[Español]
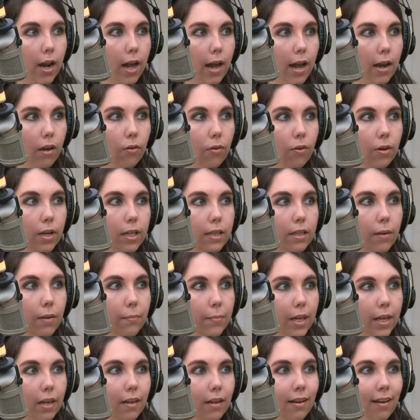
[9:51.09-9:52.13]
algo que
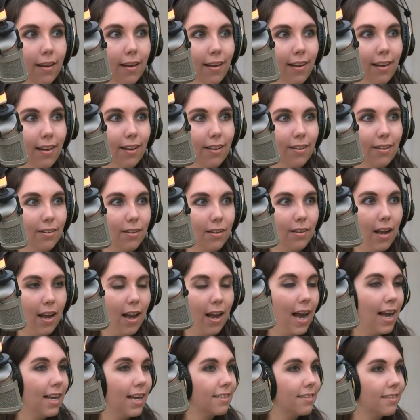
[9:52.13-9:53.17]
también
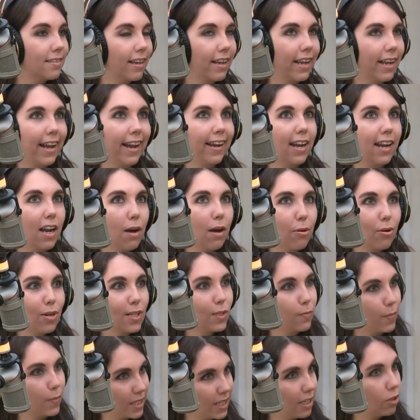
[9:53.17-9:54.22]
generaba una
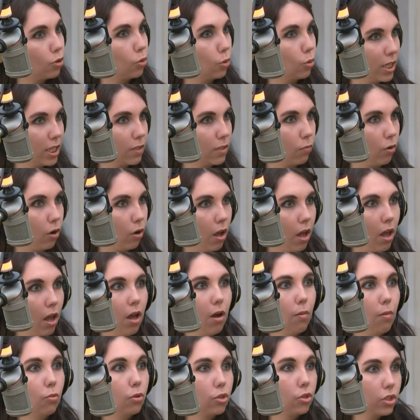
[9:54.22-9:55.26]
especie de turismo.
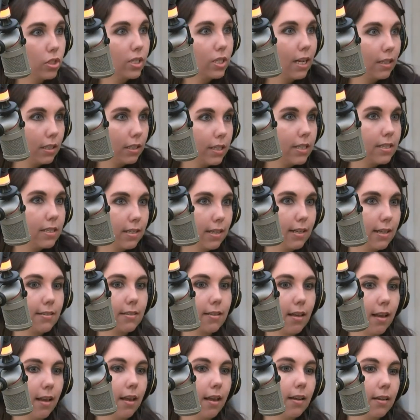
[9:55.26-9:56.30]
Muchos artistas
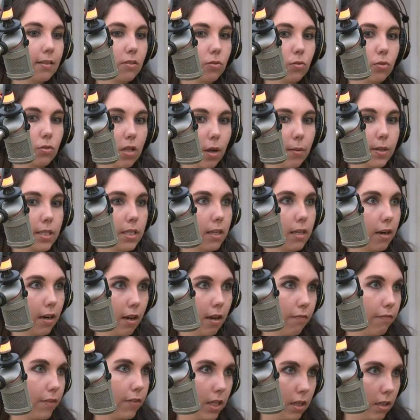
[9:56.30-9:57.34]
que les gustaba hacer
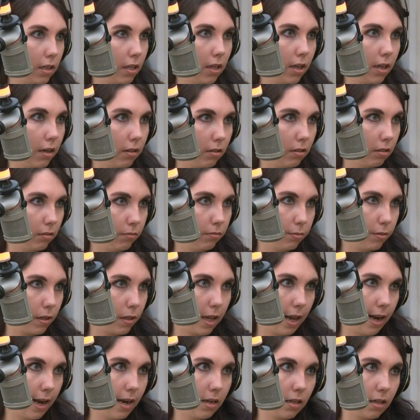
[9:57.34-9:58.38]
graffiti, en, que
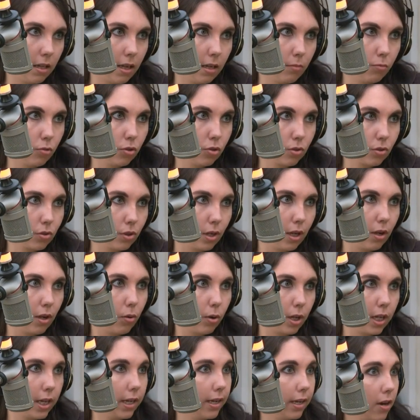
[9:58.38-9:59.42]
eran, digamos, eh,
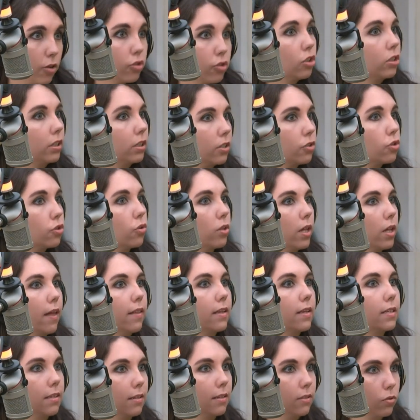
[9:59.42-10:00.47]
originarios de otras
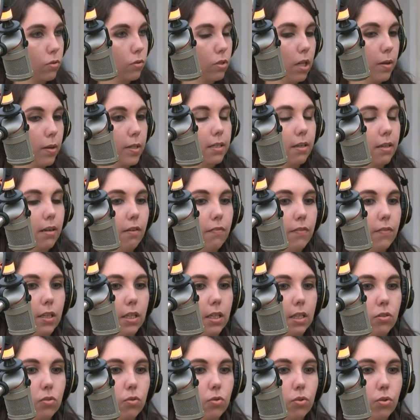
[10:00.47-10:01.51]
ciudades y les gustaba hacer graffiti
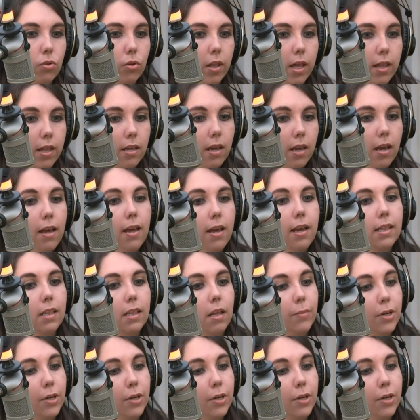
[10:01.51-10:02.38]
en su ciudad, también